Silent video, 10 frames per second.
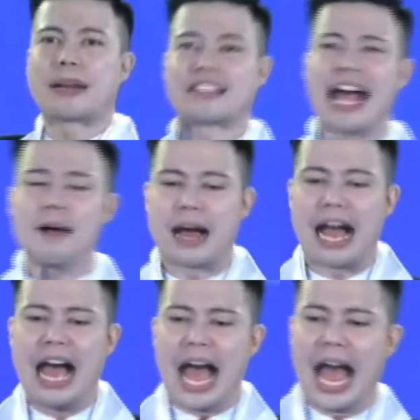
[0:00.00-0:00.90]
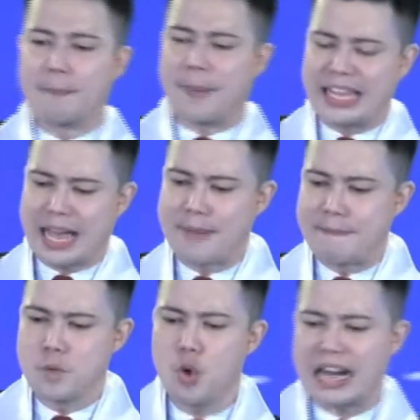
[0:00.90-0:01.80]
pertama apa yang
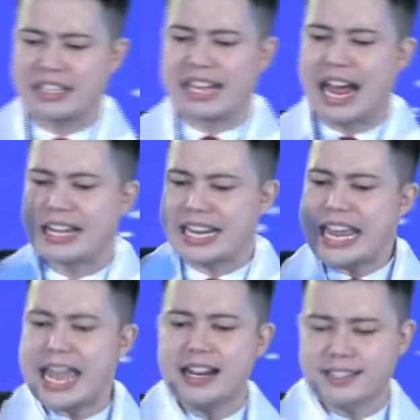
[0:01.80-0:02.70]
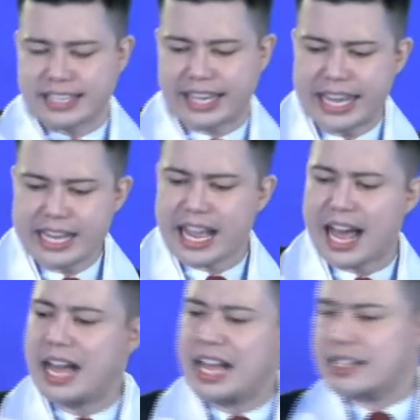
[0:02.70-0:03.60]
membuat Daniel sehingga